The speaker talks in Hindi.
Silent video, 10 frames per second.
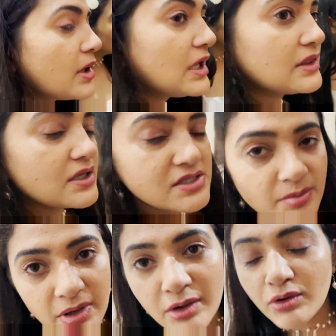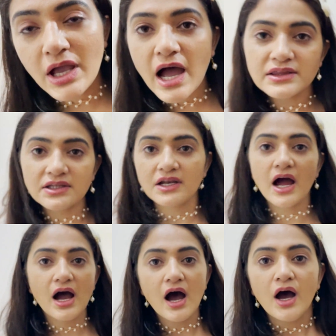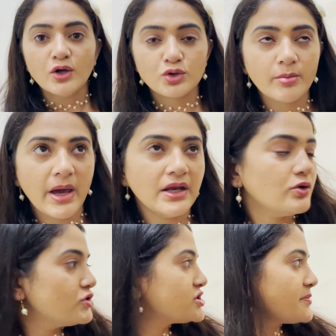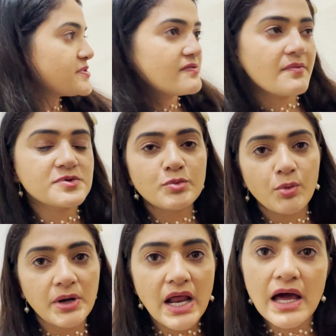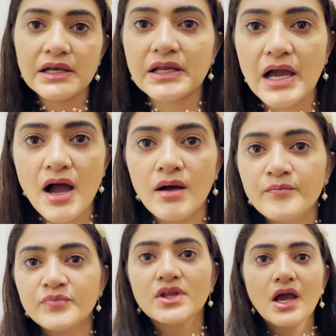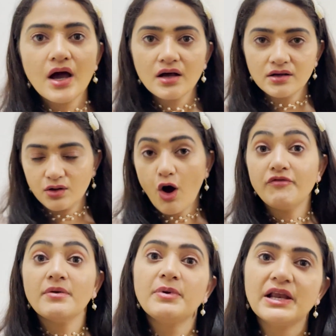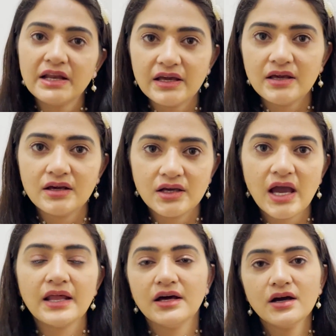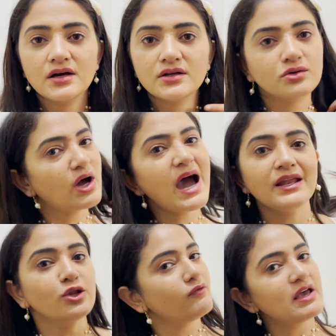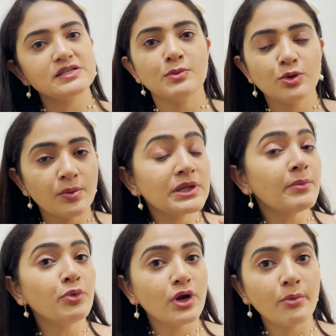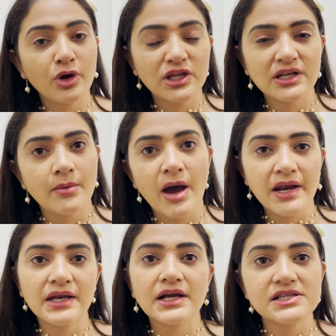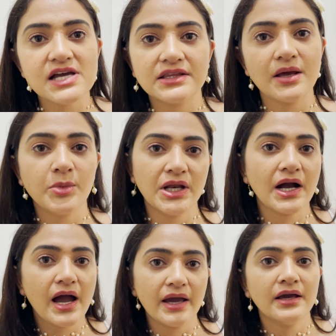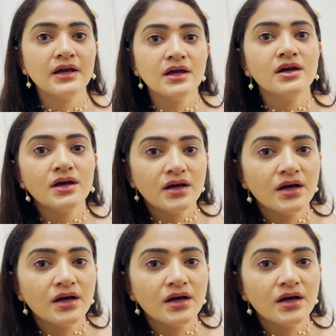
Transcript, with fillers: गलती से मैं को याद नहीं रहा तो मैंने कुछ चिप्स विप्स मुंह में डाल लिया या कॉफी पी ली है ना तो खाना तो वैसे भी तुम्हें पता है पूरा पूरा दिन हमारा निकल जाता है बिना खाए हम्म।